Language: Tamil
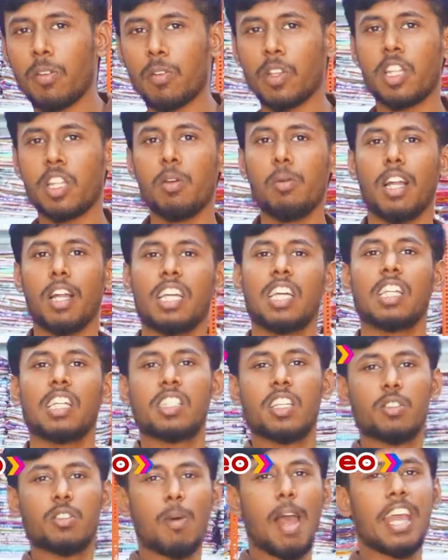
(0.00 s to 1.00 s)
நம்ம தீபாவளி
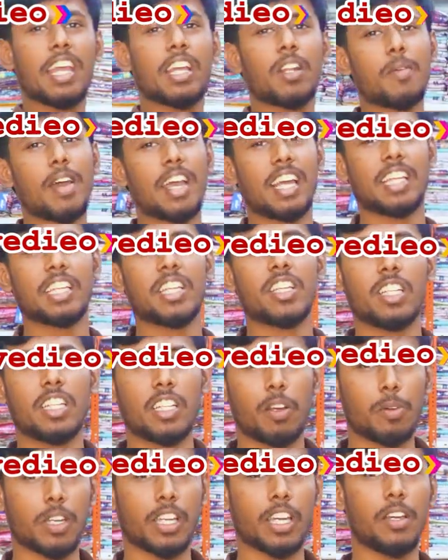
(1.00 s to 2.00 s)
கலெக்ஷன் பயங்கரமாக
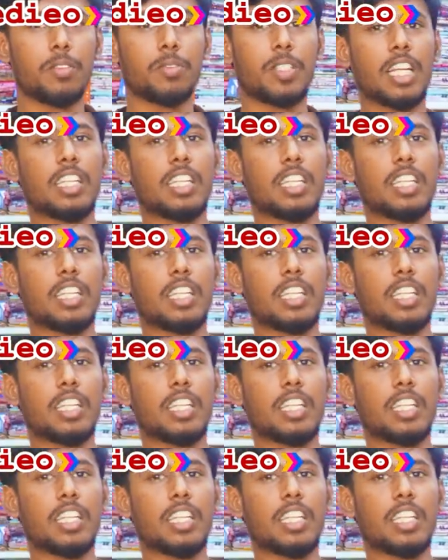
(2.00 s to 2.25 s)
இறங்கியிருக்கு நம்ம கேம்